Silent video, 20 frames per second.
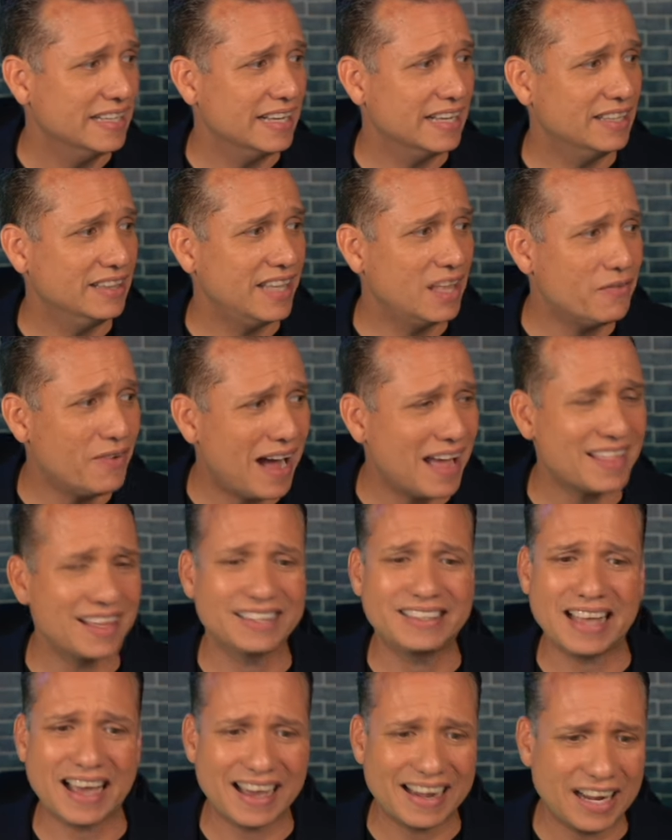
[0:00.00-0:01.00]
Nevada
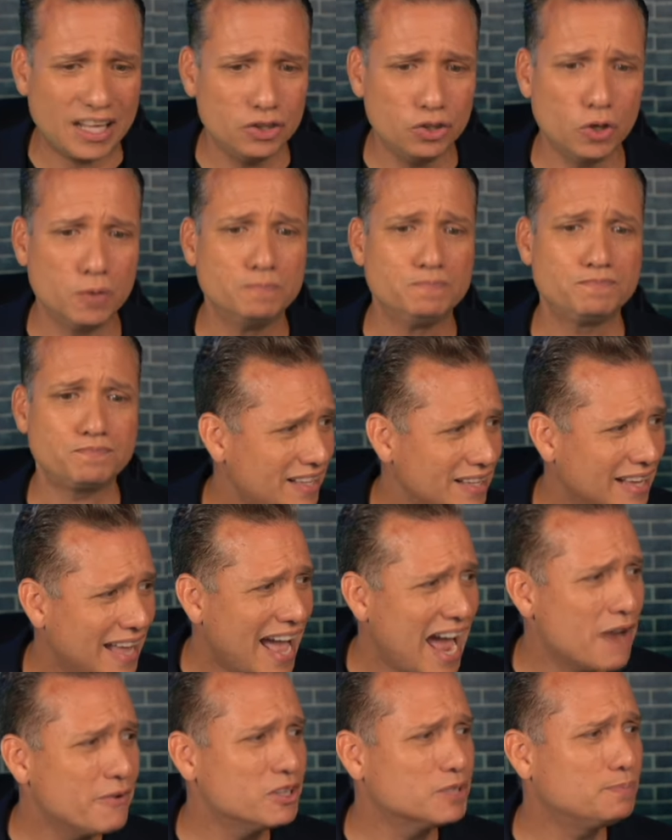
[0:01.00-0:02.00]
está ganando
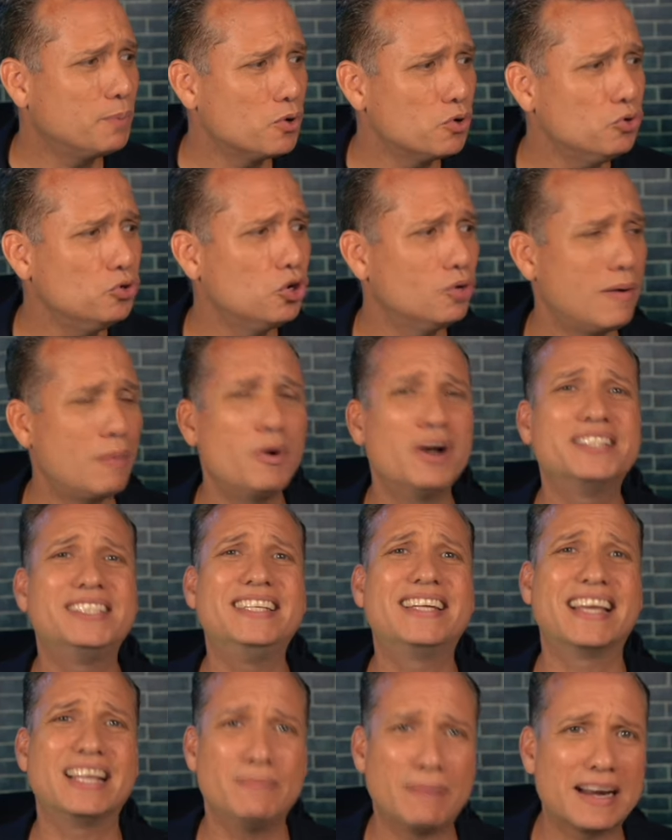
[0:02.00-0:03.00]
Harris por uno. Vamos a
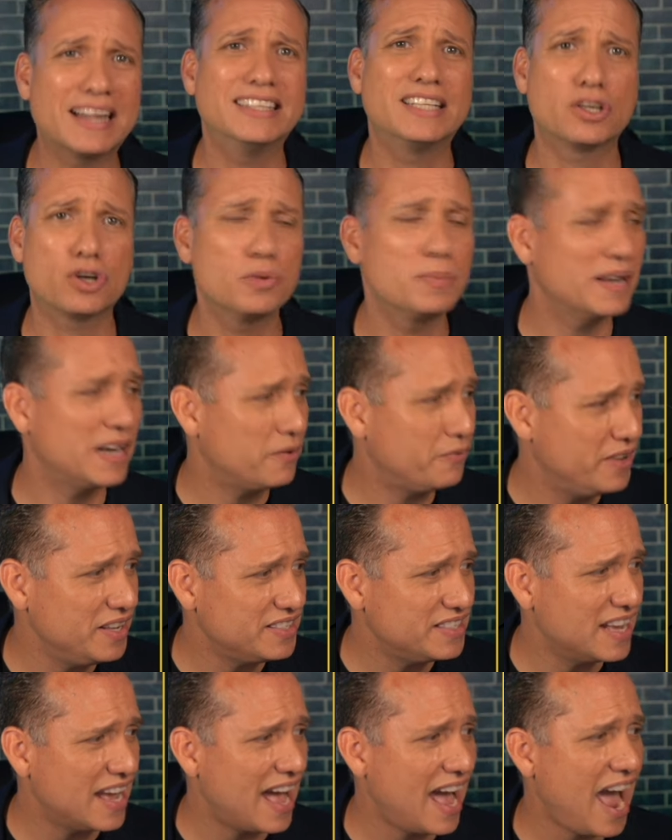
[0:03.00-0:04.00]
decir que el margen de error
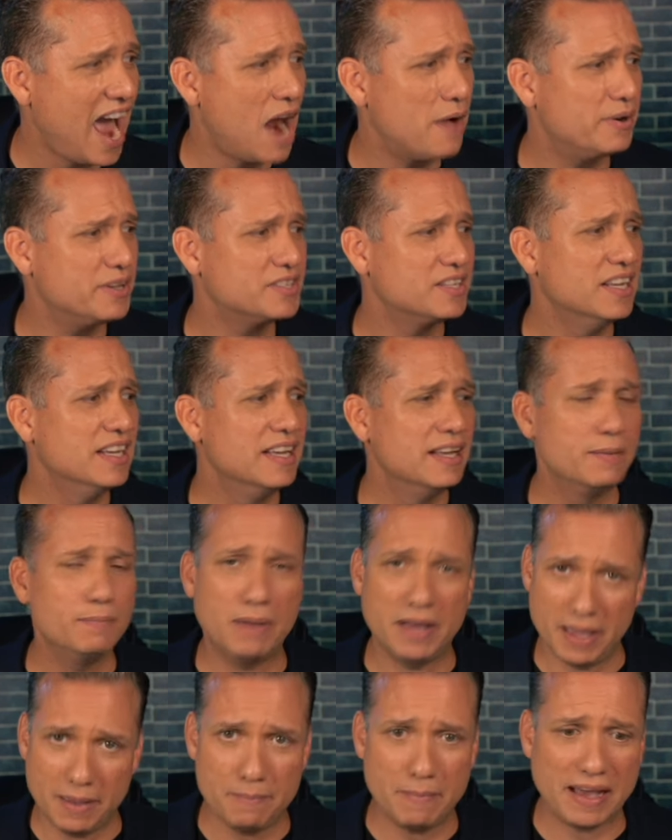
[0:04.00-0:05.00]
beneficia a Harris.
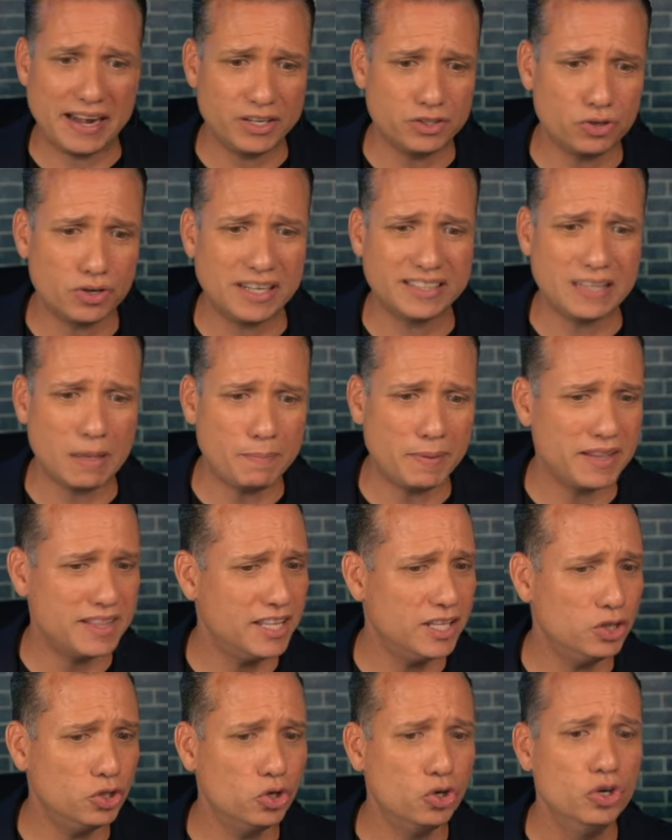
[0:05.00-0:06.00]
En Arizona está
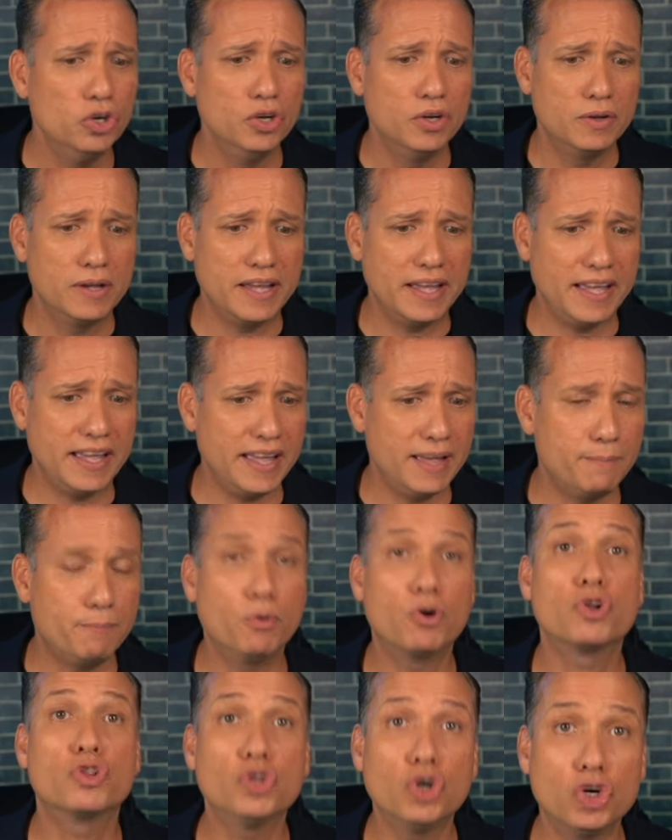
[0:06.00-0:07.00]
perdiendo eh,
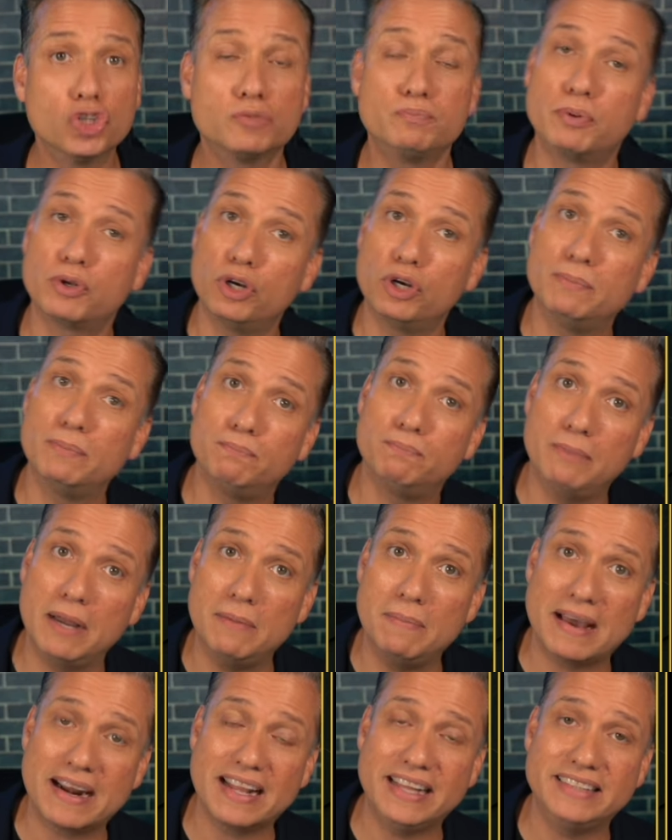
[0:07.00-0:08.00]
por dos, pero el, el,
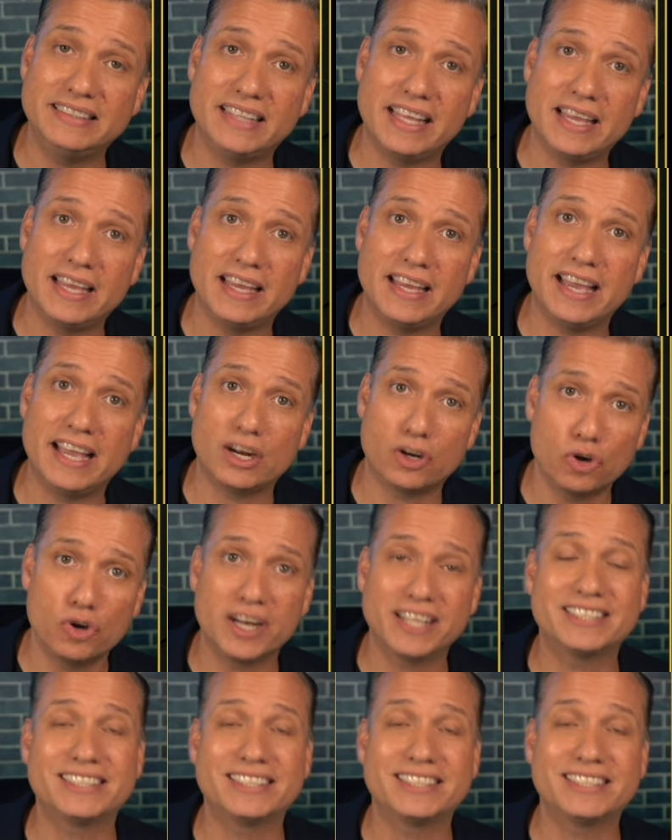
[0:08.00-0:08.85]
margen de error es